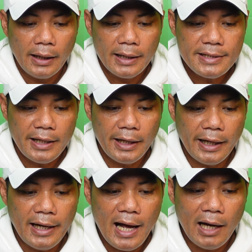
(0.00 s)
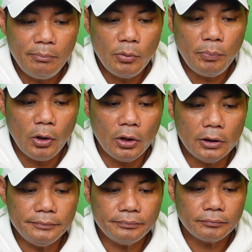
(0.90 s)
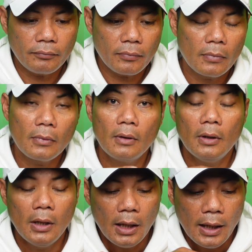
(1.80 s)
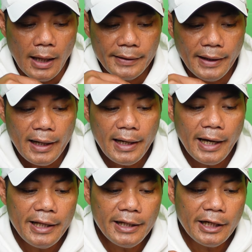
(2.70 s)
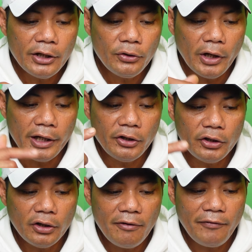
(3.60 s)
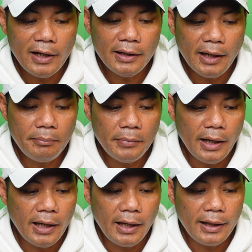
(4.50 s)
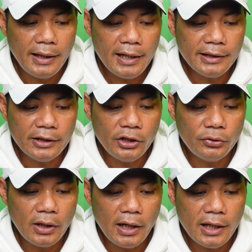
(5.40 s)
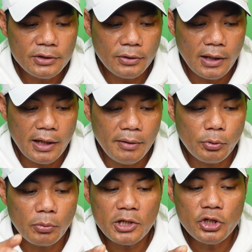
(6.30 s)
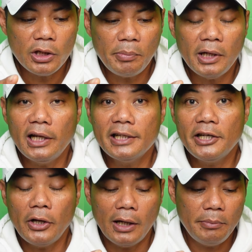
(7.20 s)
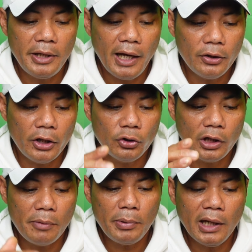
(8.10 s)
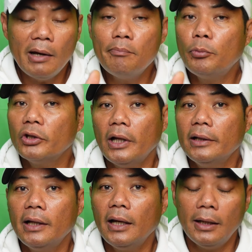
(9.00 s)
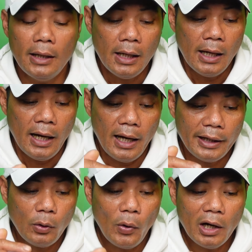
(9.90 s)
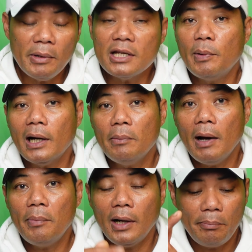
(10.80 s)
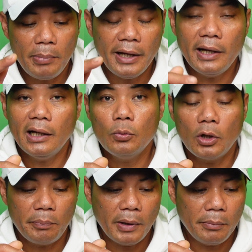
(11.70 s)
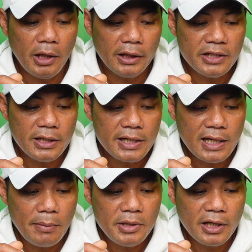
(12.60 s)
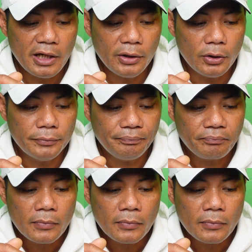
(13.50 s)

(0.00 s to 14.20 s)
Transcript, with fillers: kasi kailangan mo po, nakalagay na rito, eh, nandito na yung file na uh, lahat, nandito na lahat yung uh, impormasyon na pinadala sa'yo, Elmia. No? Ito na yung pinaka-importante uh, requirements para makapag-apply ka ng work permit. At sinasabi niya rito,